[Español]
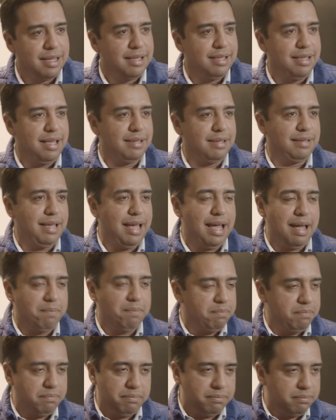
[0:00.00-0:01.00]
ya
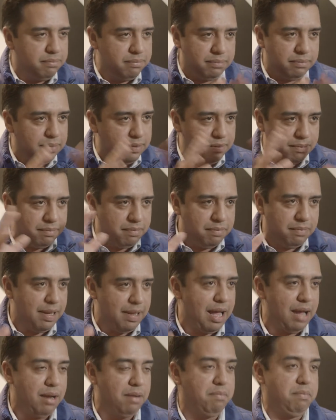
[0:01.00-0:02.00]
sea... Mm,
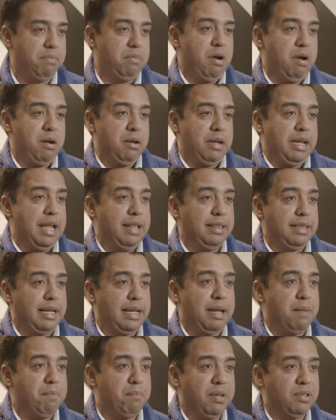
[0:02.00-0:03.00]
hay gente
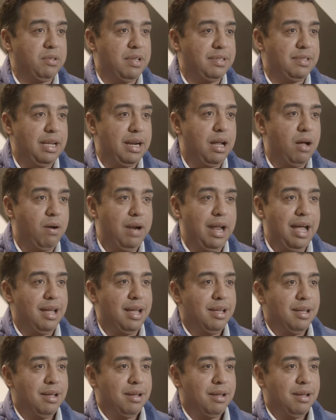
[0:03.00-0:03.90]
que empezó a hacer ahora,